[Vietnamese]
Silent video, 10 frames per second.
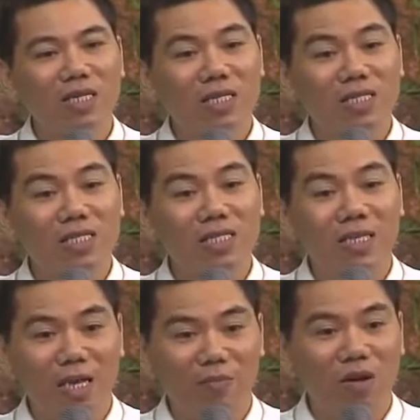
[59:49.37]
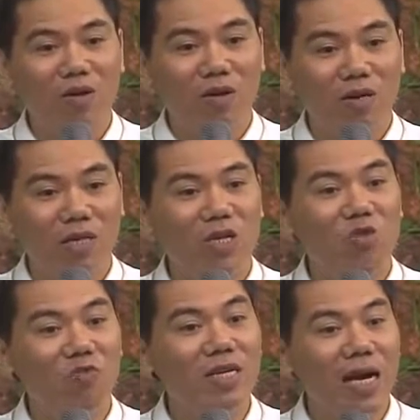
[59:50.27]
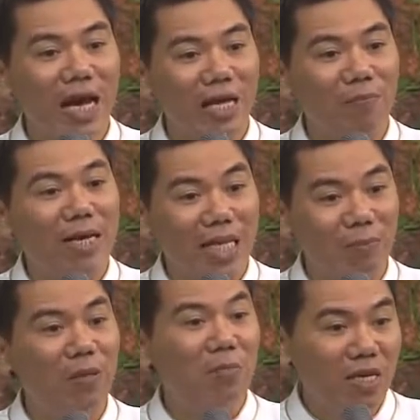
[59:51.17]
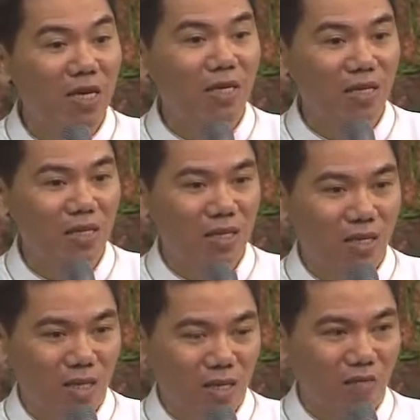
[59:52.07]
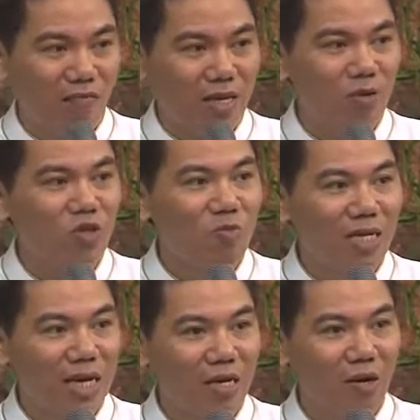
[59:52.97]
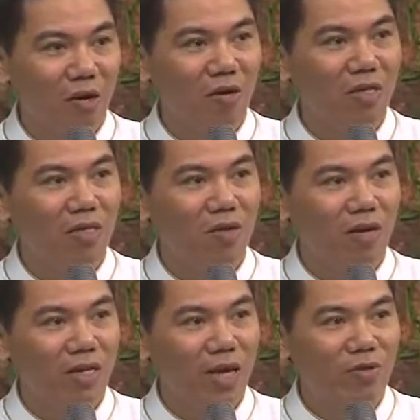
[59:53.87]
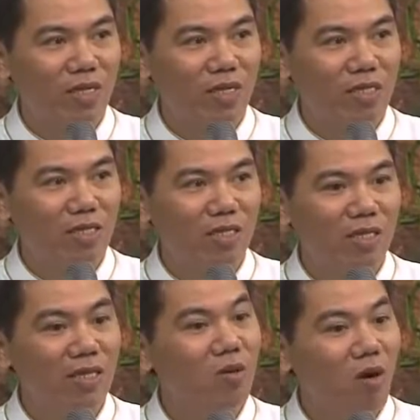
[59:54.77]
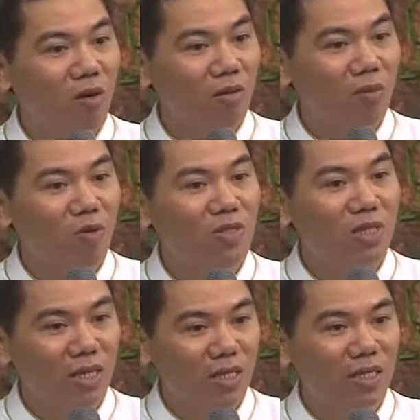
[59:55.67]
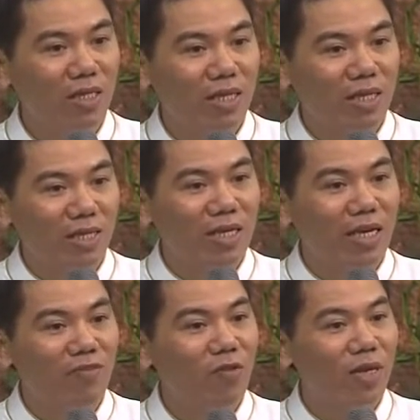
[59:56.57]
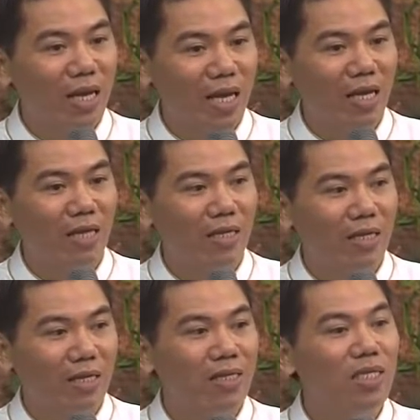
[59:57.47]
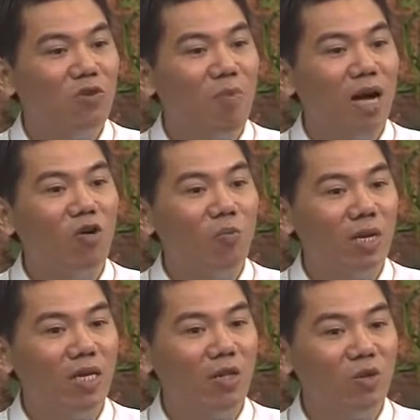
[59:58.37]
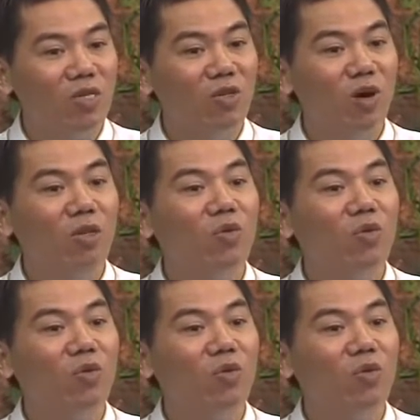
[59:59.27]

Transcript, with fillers: được thiền sư Thiết Hạnh mời con đi cùng với ngài 3 tháng bên Mỹ. Và trong suốt 3 tháng đó thì con đã theo chân thiền sư từ New York đến Boston, đến California, đến rất nhiều bang của Mỹ để tổ chức những khóa